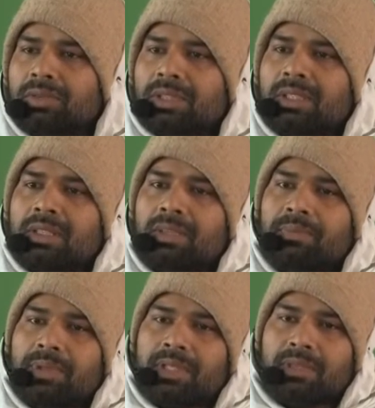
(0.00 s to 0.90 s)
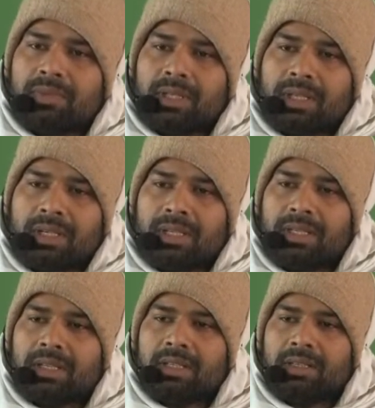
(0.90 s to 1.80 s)
उनकी दिव्य छवि का
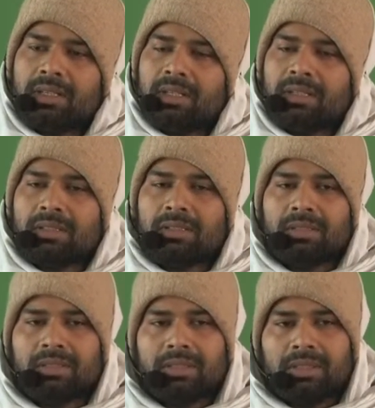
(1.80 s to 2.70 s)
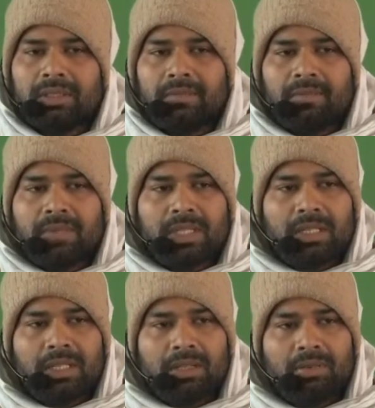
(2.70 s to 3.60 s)
निरंतर
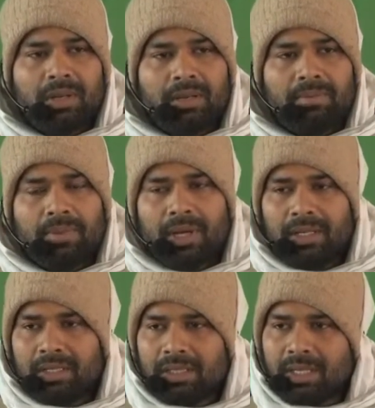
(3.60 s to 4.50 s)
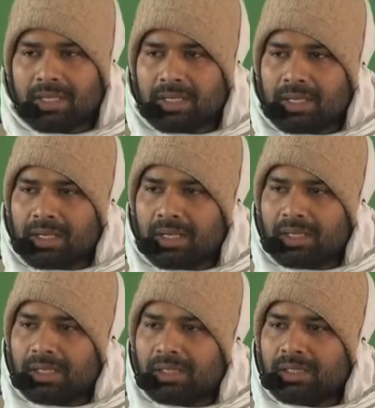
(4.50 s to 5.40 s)
जिनके द्वारा पान किया जा रहा
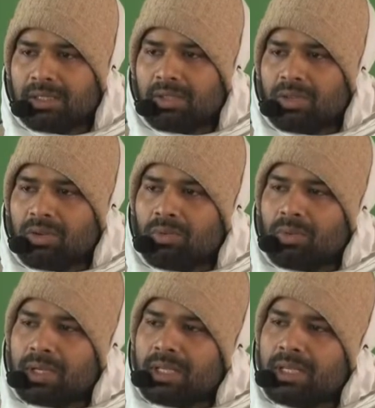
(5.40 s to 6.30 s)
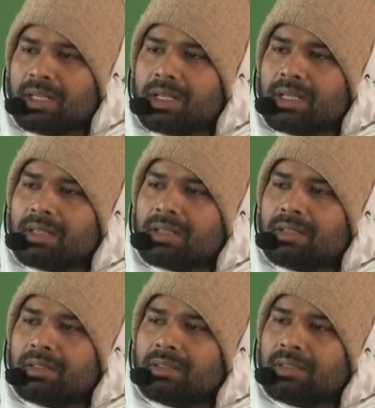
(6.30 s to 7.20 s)
है वही नेत्र
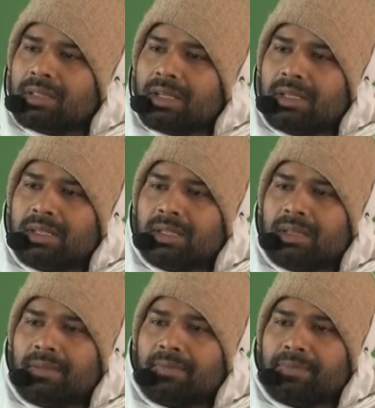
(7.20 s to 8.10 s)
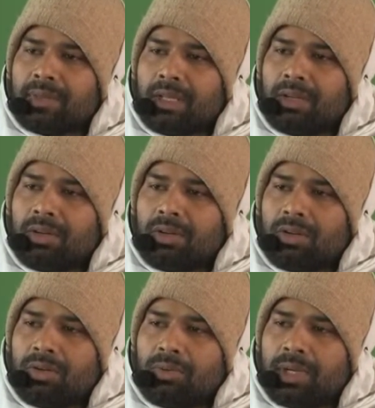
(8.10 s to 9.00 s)
धन्य हैं
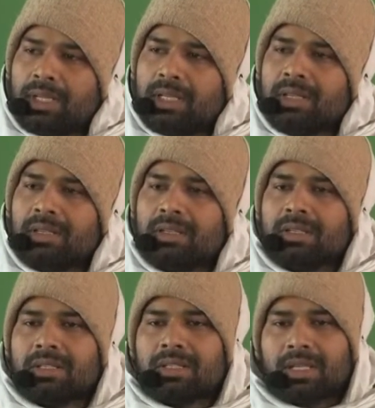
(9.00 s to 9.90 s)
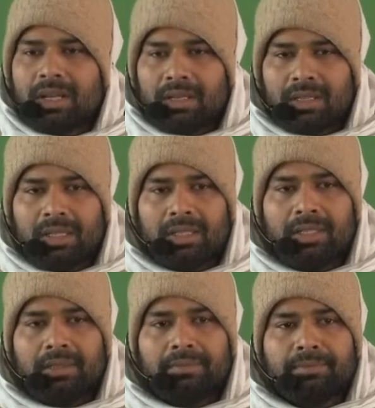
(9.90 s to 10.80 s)
वही सार्थक
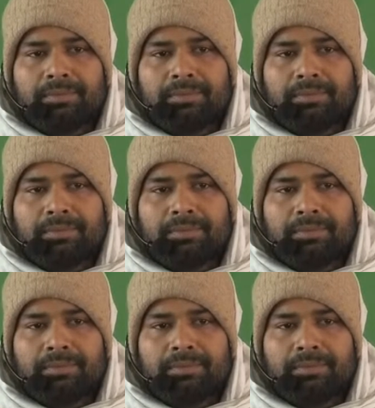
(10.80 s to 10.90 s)
हैं